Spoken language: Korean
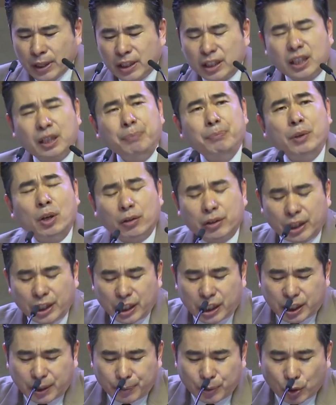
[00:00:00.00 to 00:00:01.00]

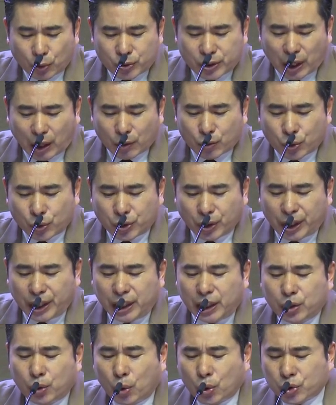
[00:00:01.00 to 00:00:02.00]
신명기 26장 9절에
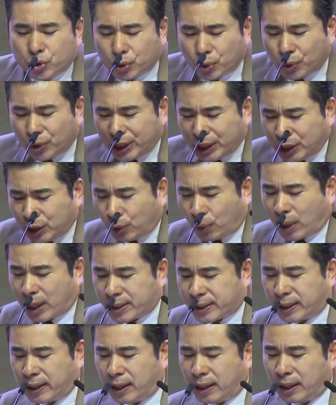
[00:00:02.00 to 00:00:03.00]
이곳으로
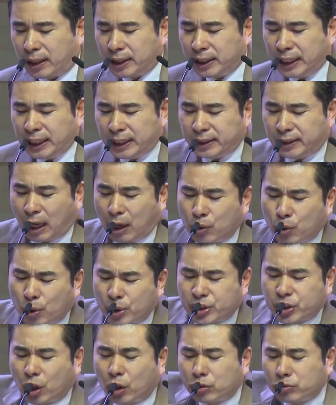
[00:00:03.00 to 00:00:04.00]
인도하사
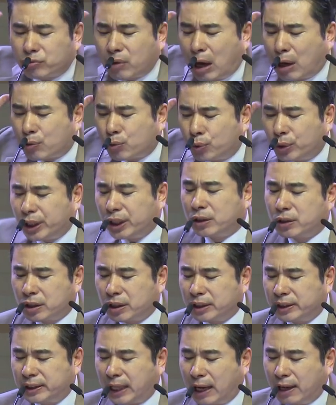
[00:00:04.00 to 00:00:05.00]
이땅곧 적과 꿀이
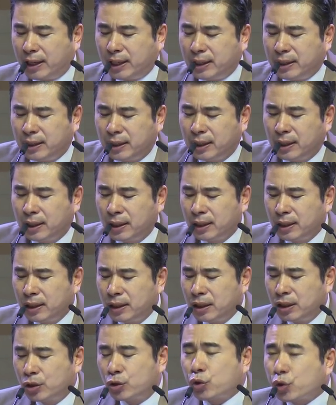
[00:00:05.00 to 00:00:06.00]
흐르는 땅을
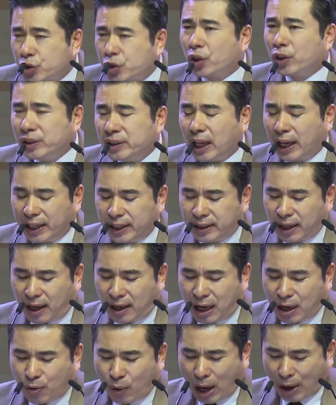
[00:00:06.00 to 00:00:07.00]

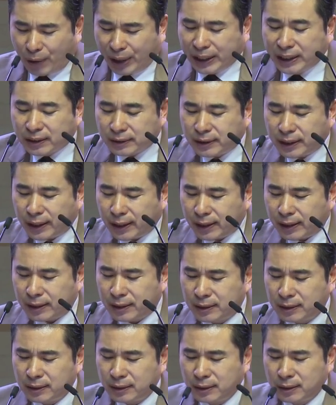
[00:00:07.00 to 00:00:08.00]
주셨나이다라고 하고 있는데
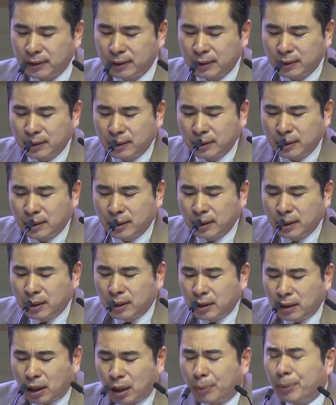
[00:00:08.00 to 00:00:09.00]

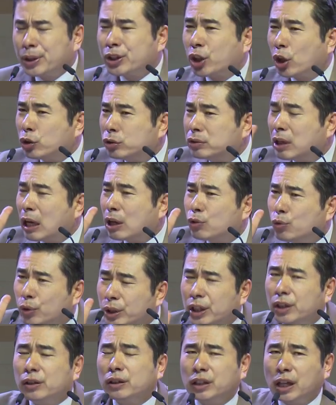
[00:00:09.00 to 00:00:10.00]
여러분 젖과
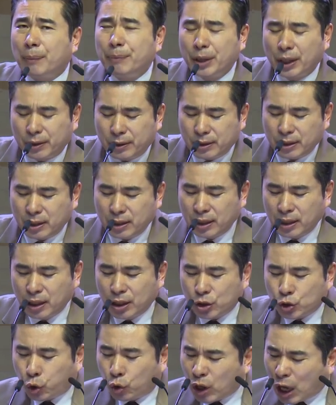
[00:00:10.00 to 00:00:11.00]
꿀이 흐르려면
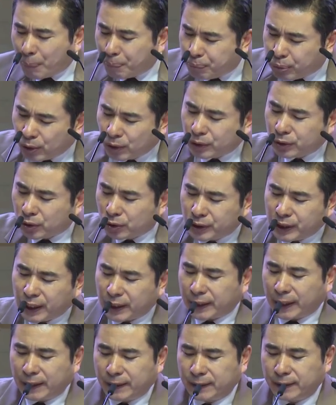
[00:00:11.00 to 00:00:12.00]
소가 풀을 뜯어야
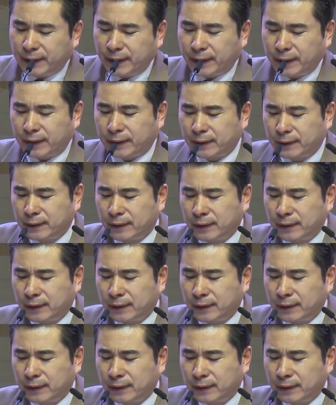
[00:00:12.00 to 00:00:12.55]
되는데